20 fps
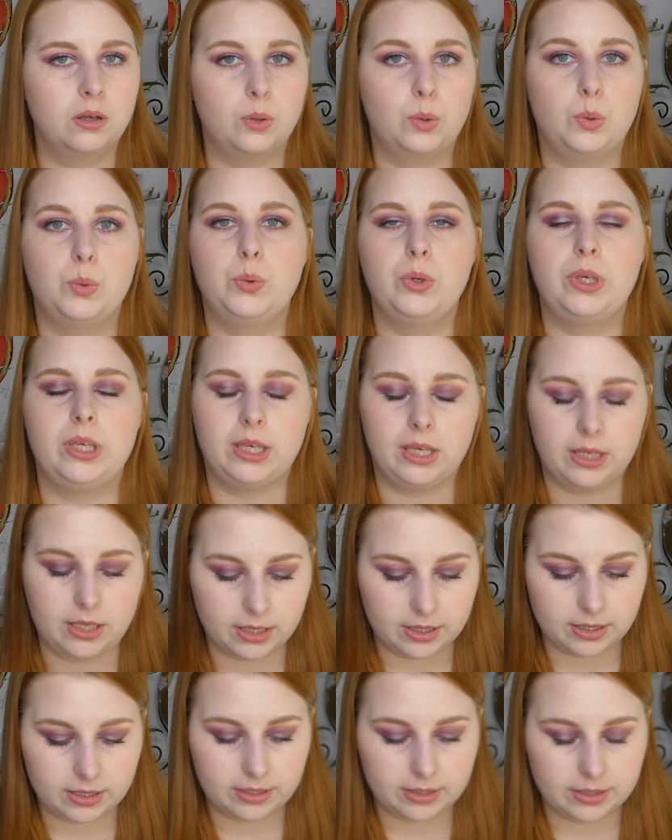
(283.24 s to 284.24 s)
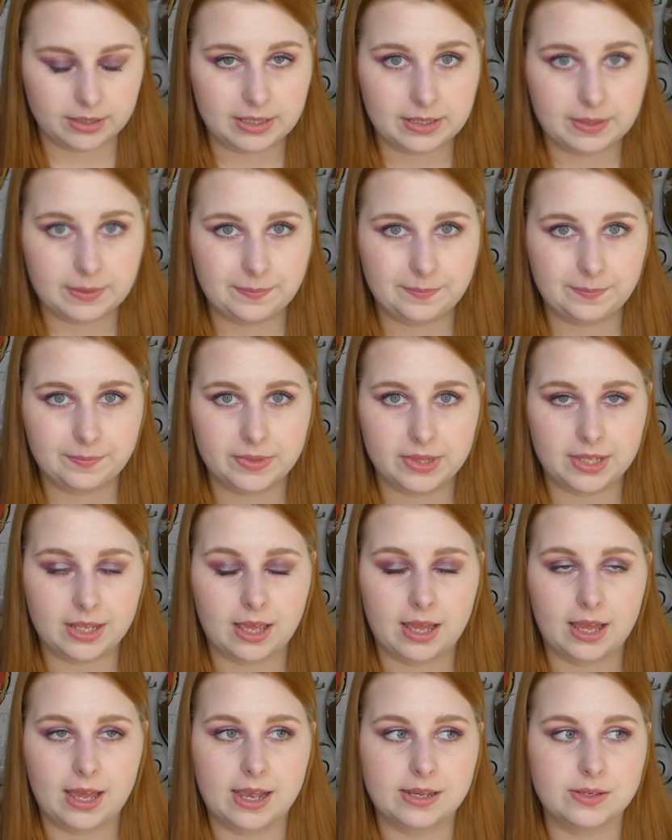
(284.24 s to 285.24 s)
oh je.
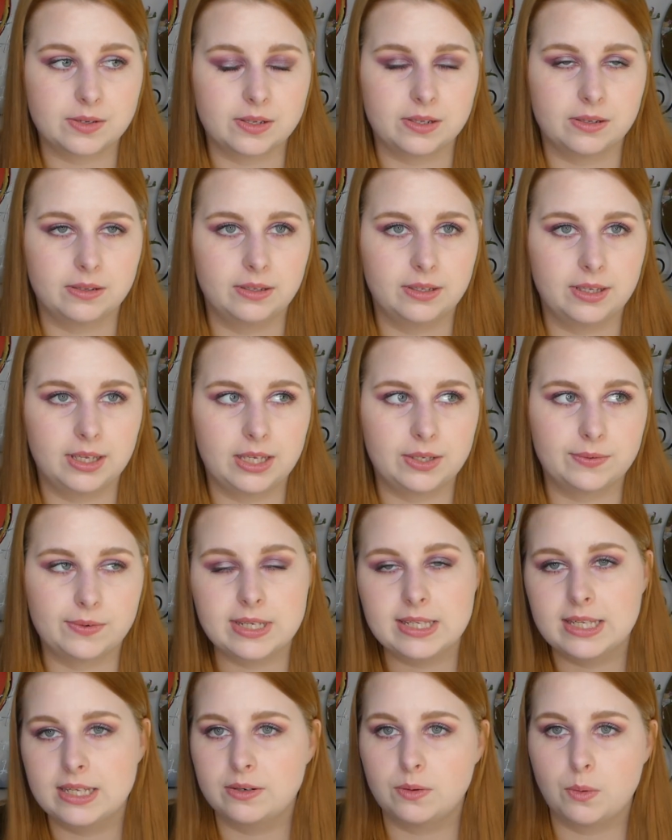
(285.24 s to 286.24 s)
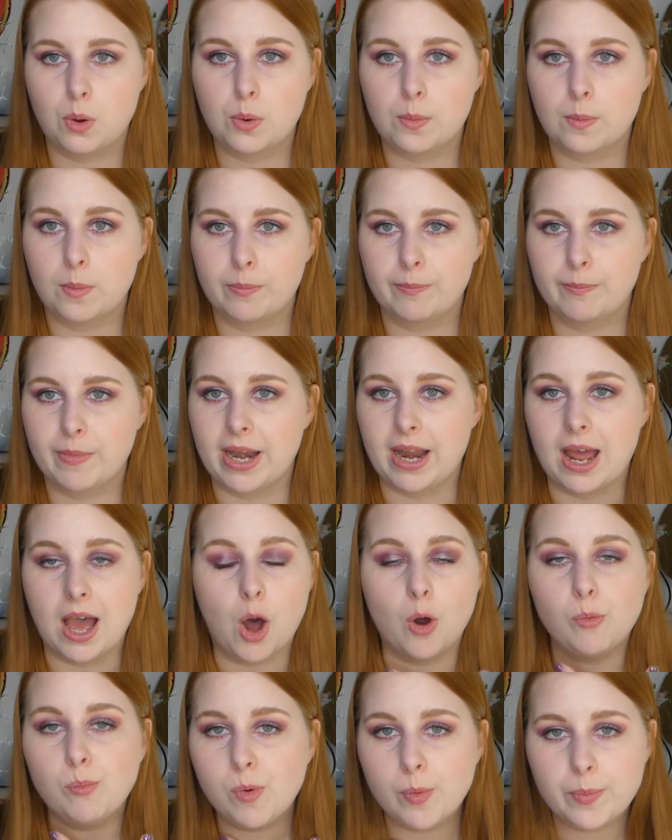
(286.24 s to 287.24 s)
Also ich weiß nicht, ob meine
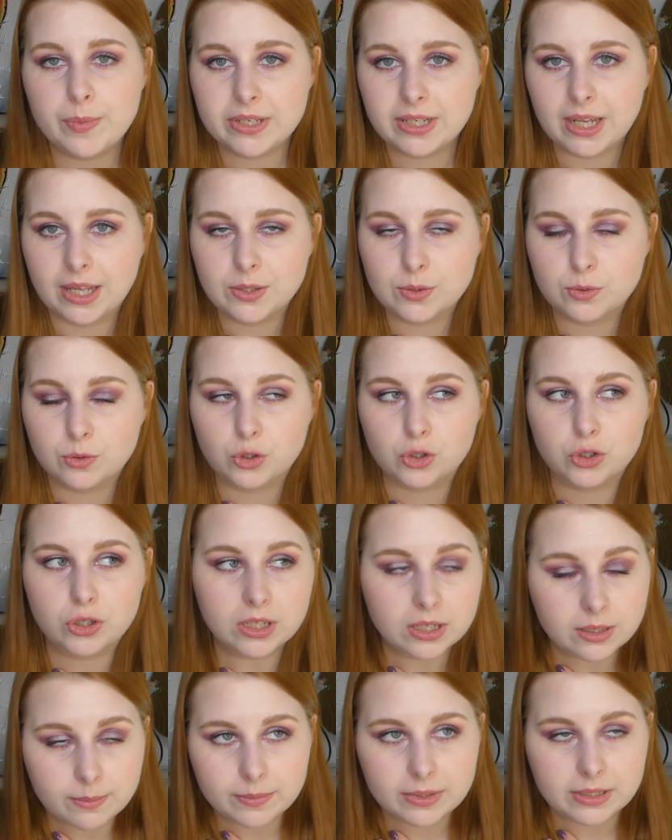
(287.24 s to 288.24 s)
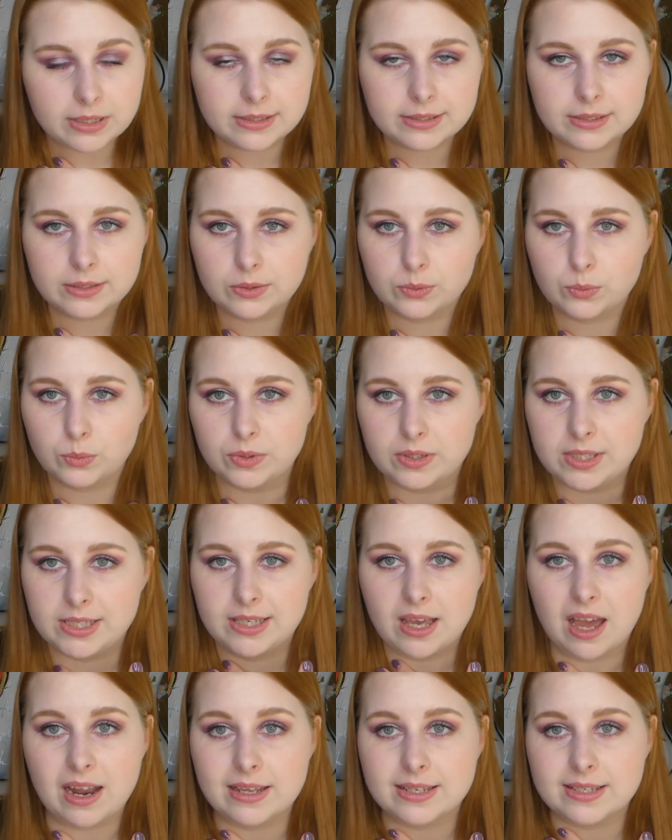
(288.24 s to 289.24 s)
Haut momentan so schlimm ist und
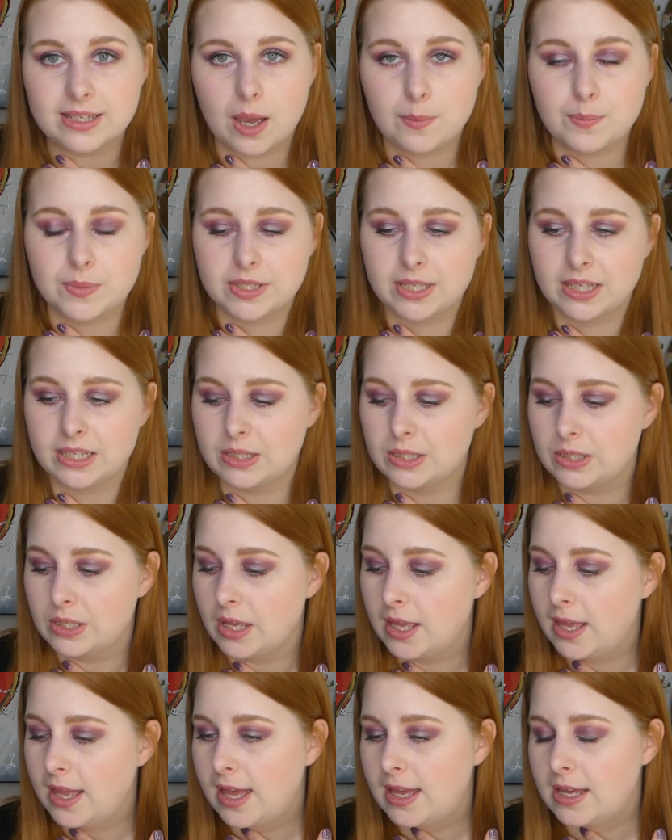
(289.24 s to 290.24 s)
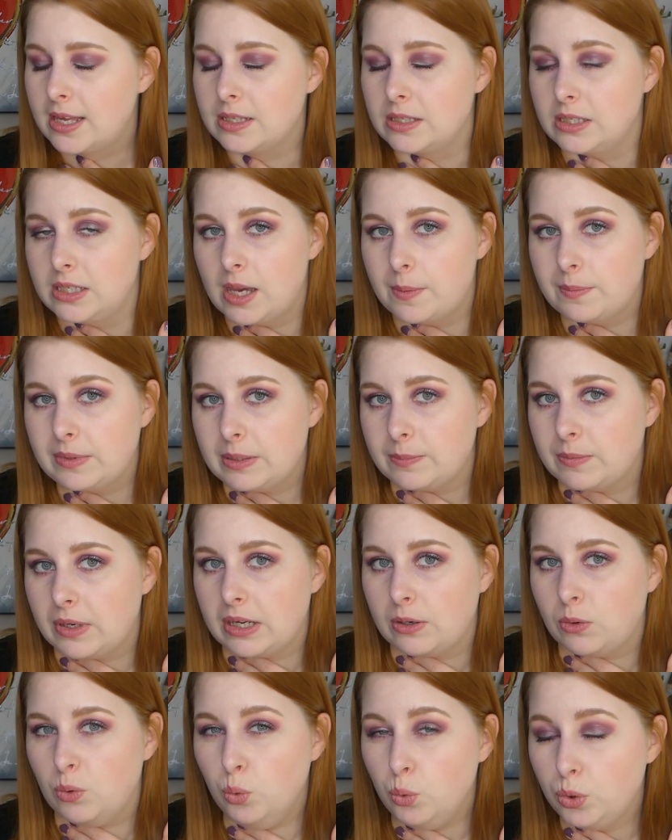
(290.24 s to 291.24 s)
sich alles absetzt. Also ich habe den
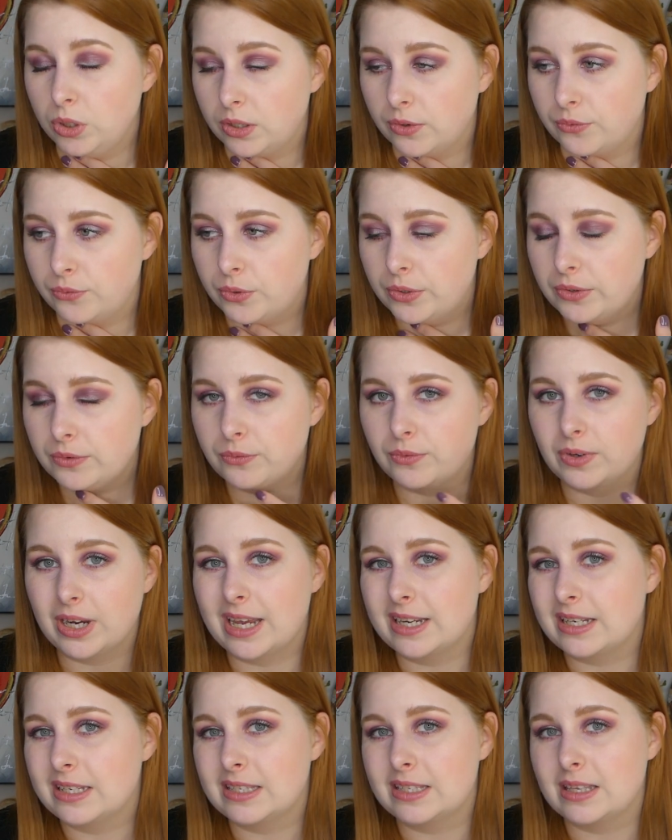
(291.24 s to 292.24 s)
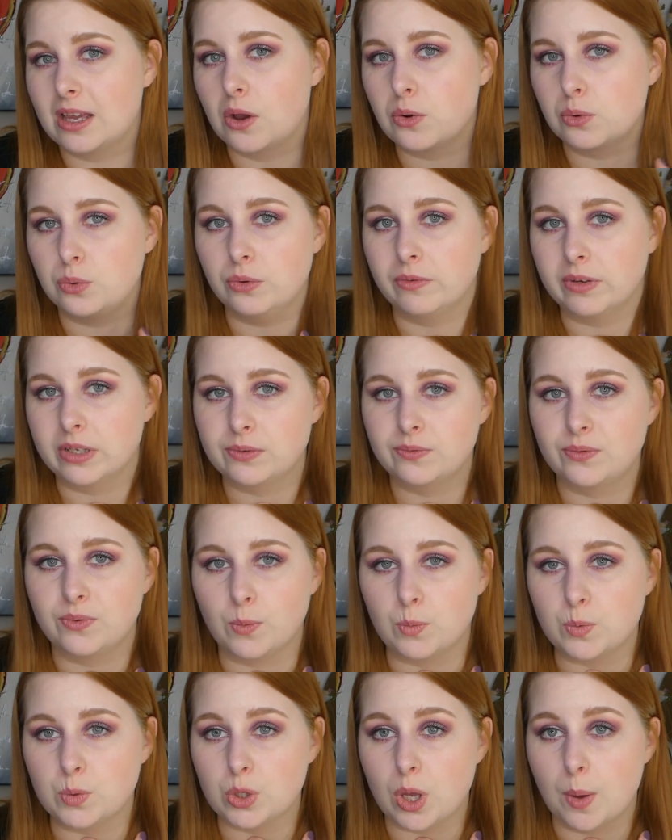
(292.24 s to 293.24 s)
mal gut gefunden, vielleicht ist der auch nur was für
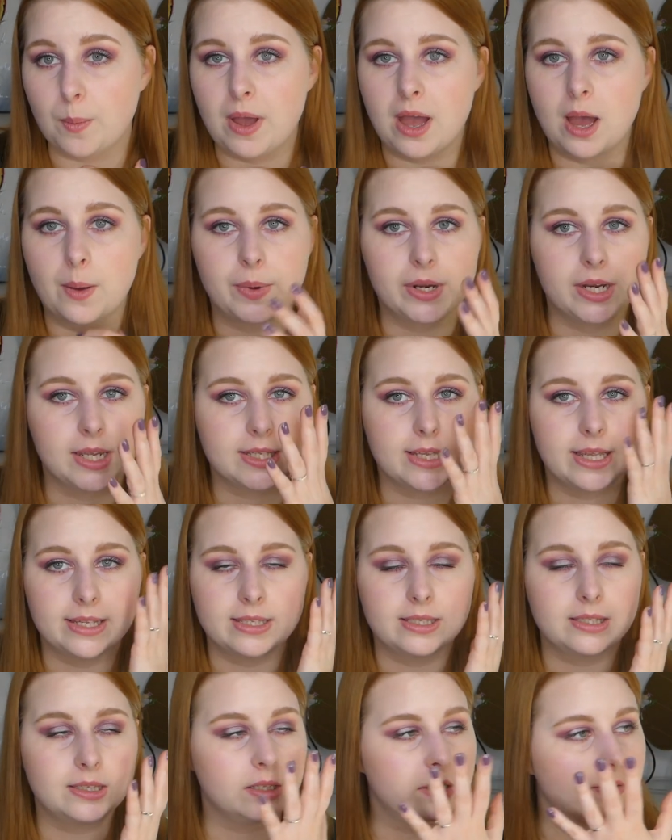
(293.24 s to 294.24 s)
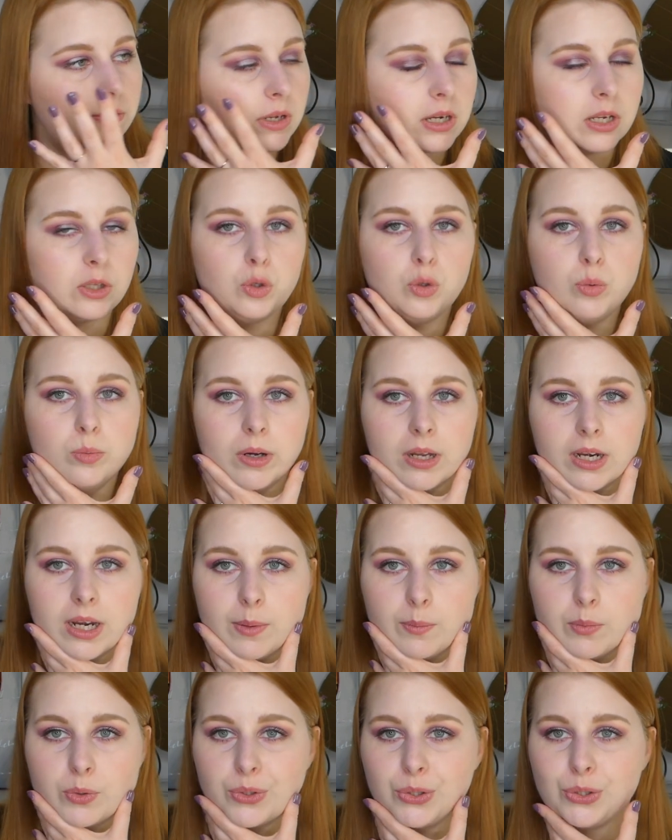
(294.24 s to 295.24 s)
den Sommer, aber der setzt sich wirklich überall
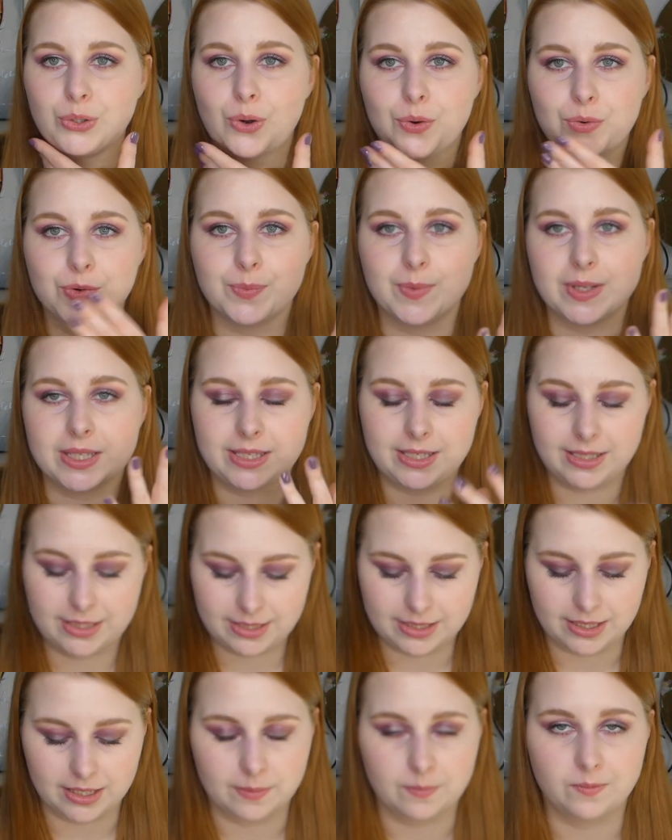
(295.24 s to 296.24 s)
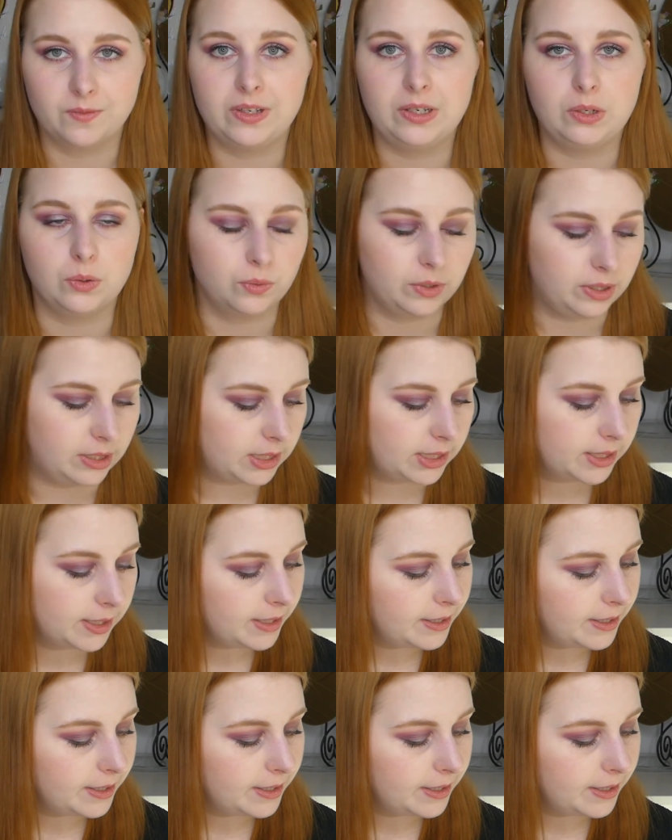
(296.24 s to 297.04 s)
ab und ich hoffe, man sieht es hier im Video nicht.